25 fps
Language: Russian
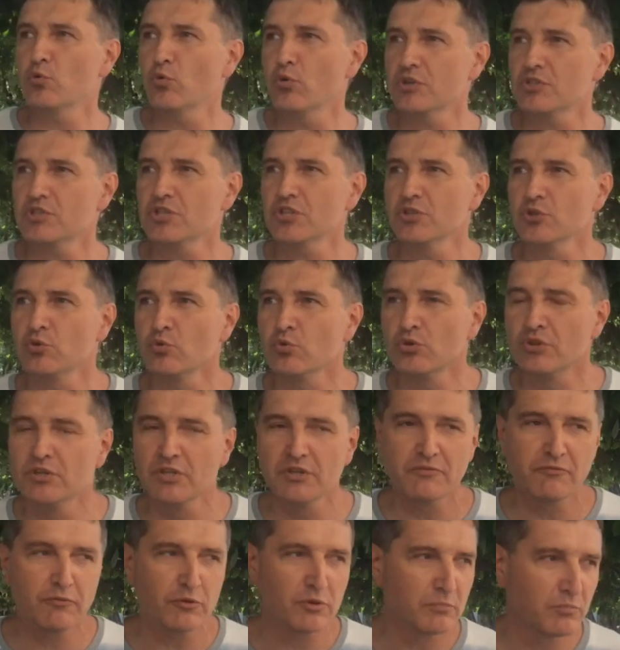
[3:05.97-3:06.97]
Такой
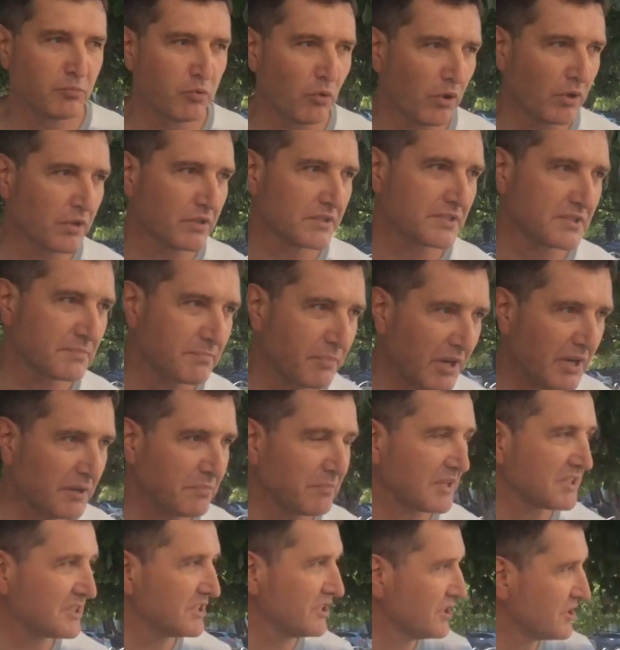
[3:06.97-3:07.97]
нудный футбол,
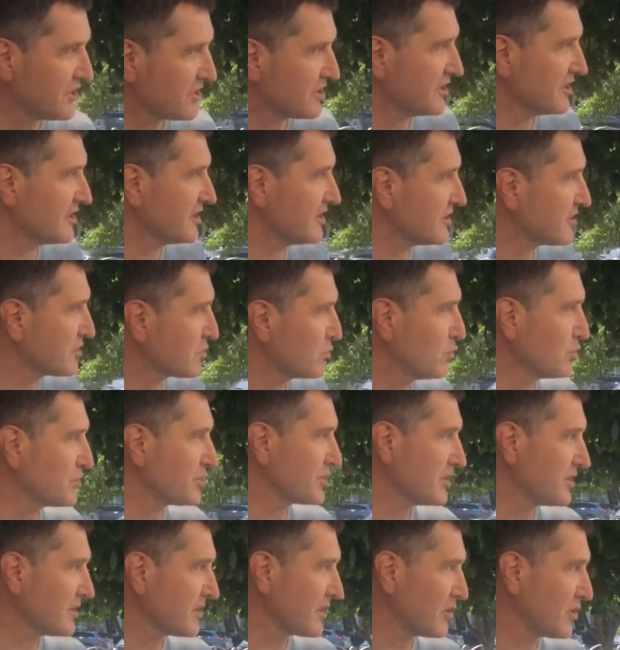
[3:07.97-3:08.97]
прагматичный и
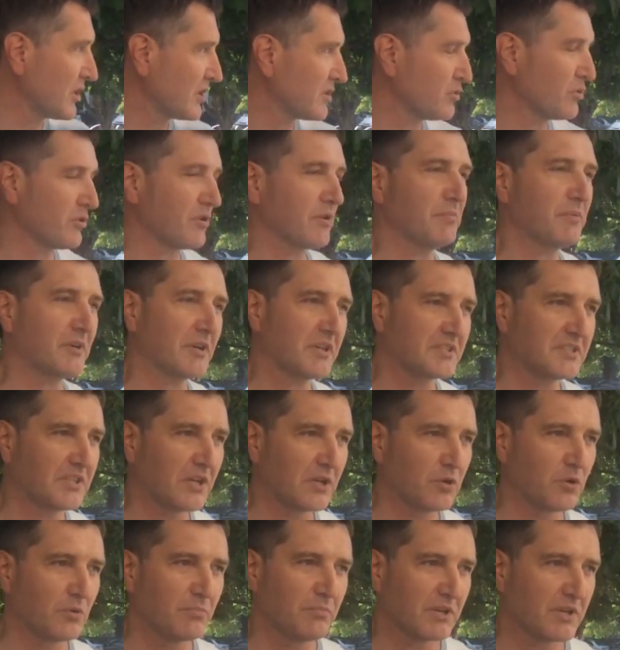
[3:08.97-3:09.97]
скучный, который
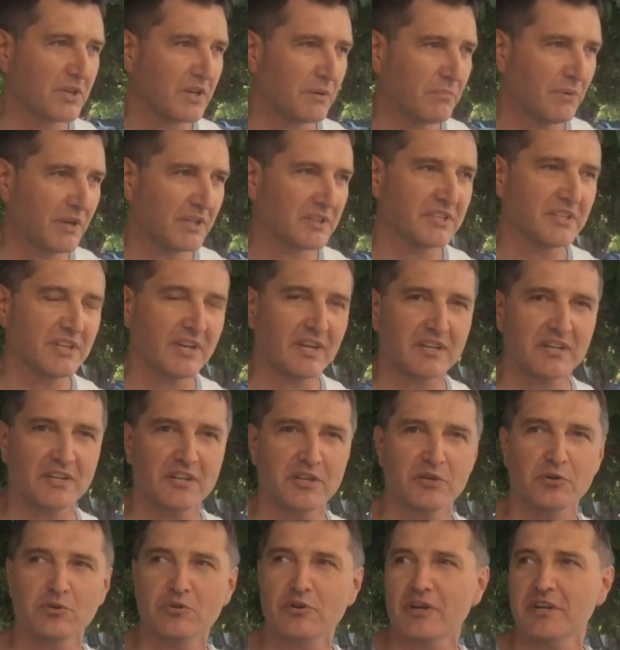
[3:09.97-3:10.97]
показали обе команды,
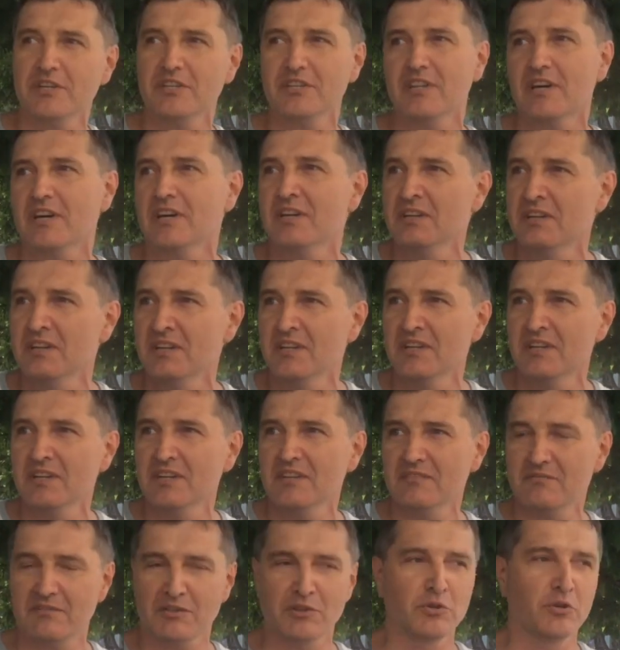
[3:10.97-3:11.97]
Англия и Украина
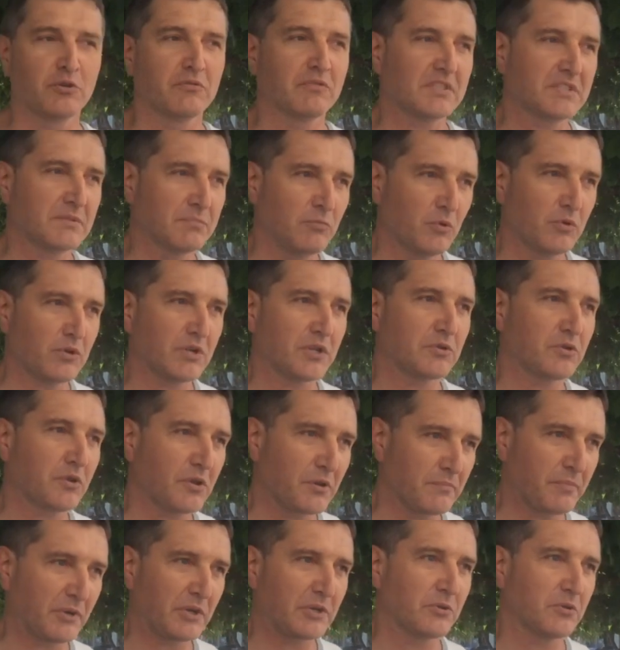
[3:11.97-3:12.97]
в 1-8,
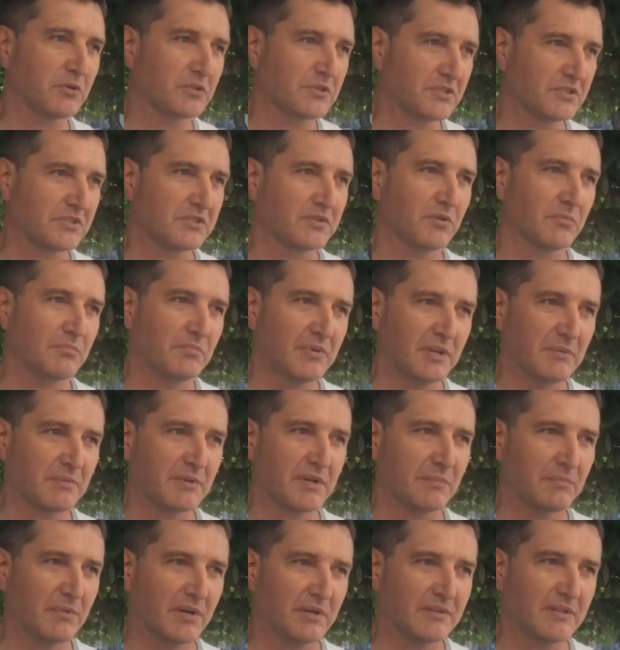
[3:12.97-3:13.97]
который принес обеим
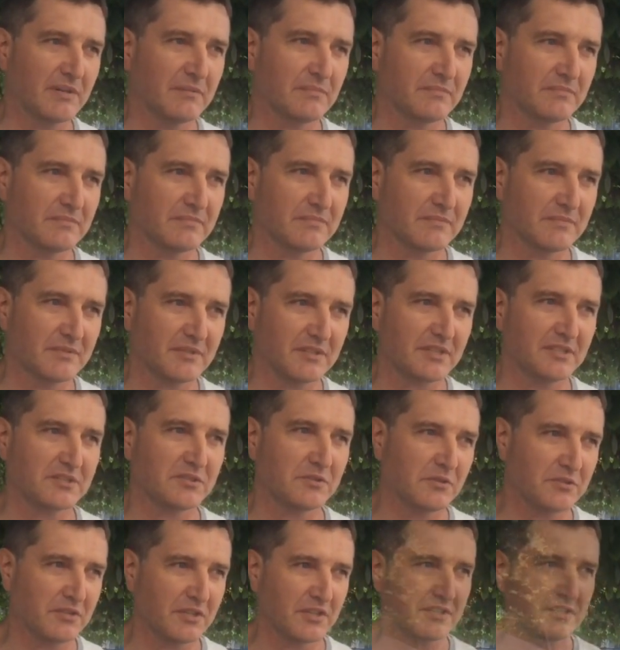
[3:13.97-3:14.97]
командам
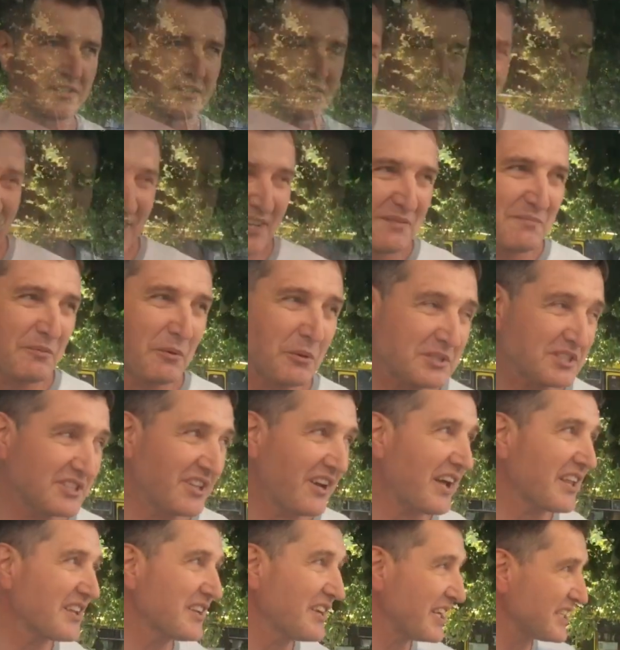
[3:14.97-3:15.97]
результат.
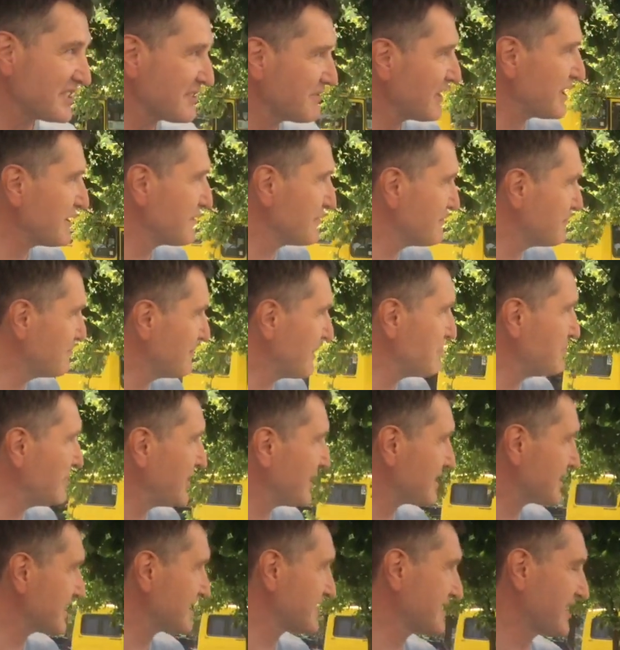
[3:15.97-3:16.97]
Просто Англия свои
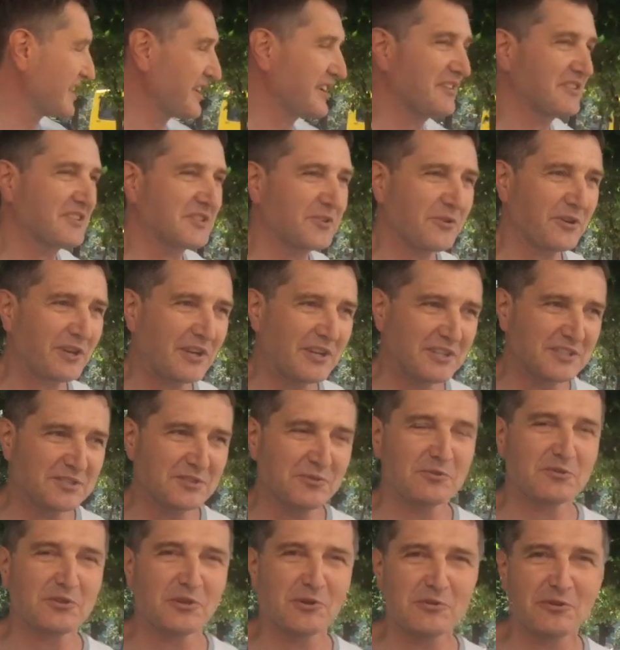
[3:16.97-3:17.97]
моменты, скорее всего,
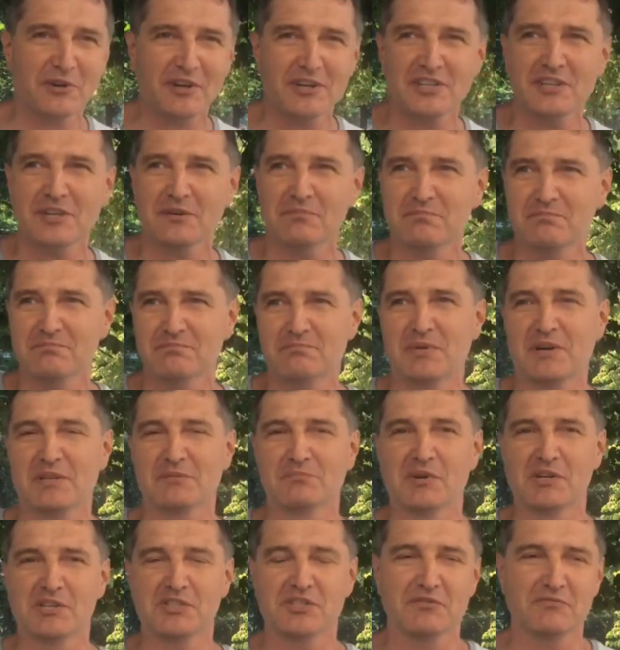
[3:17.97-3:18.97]
реализует, а Украина под
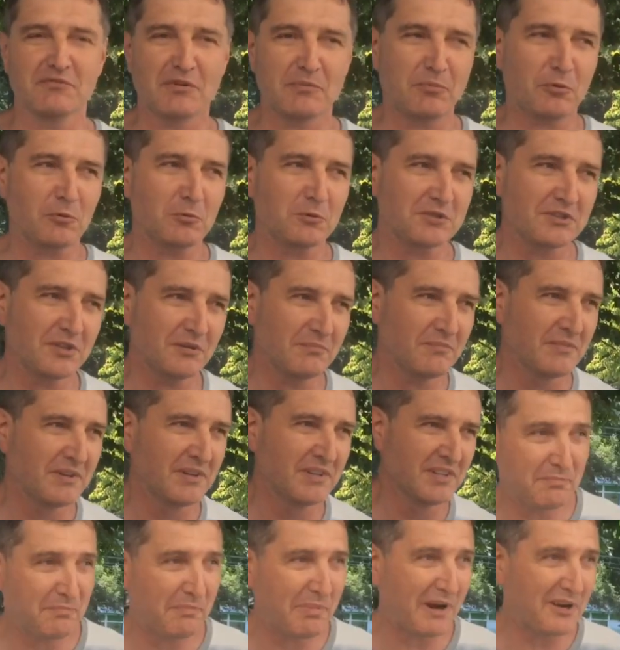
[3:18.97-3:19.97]
большим вопросом.
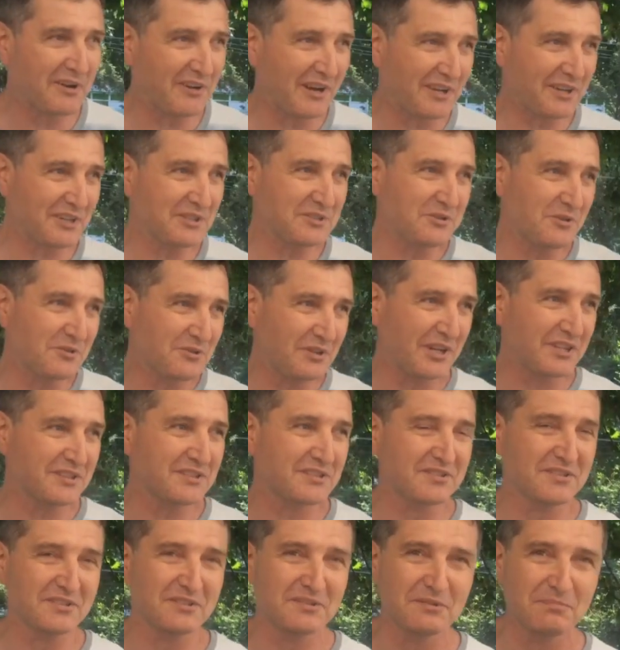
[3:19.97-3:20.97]
Пока результат
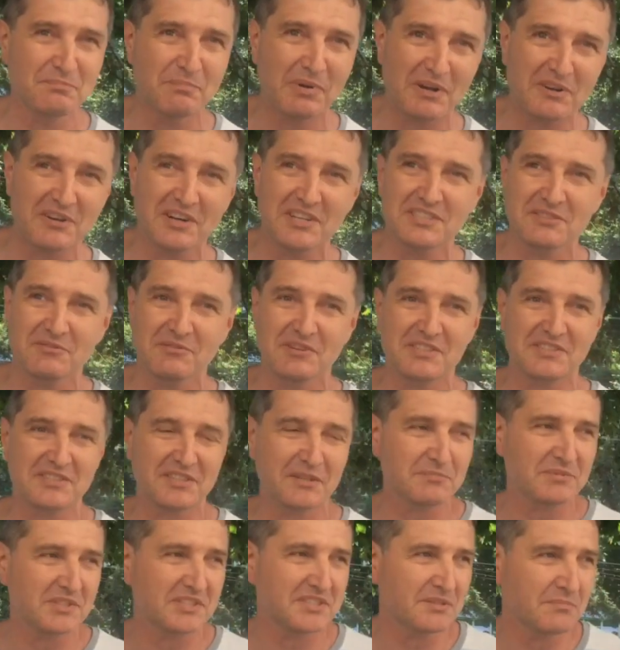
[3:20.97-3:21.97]
э, показывает
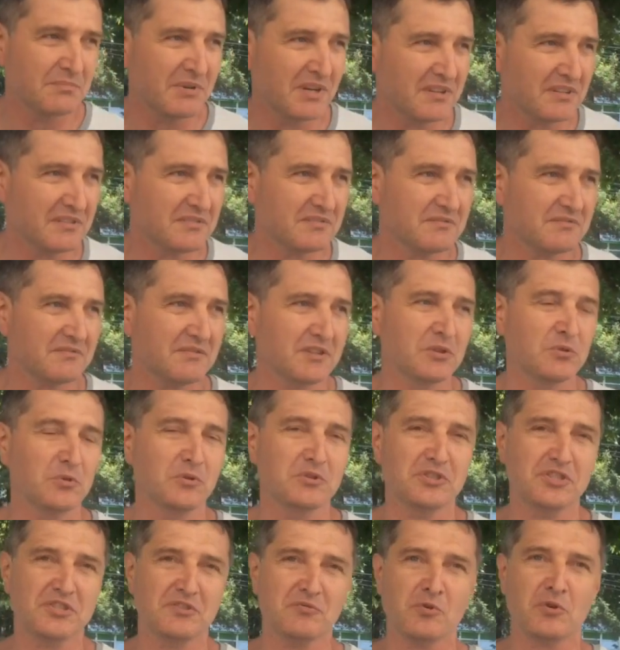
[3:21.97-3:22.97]
сам за себя в
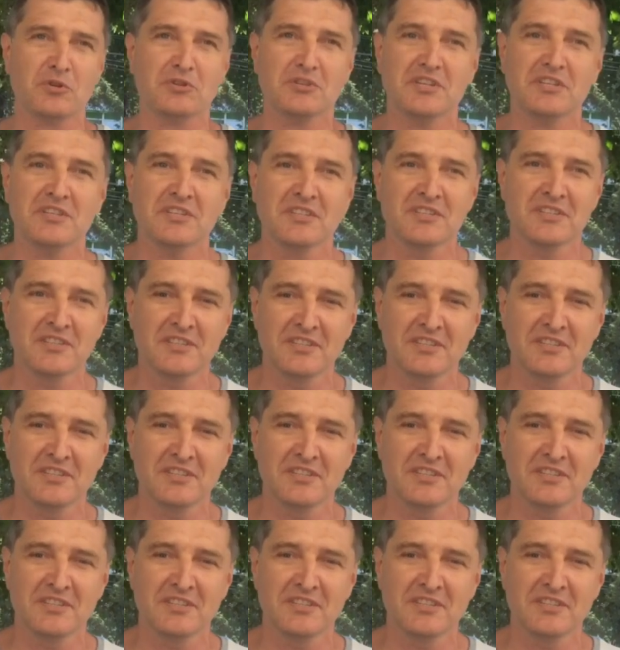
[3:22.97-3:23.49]
1-4.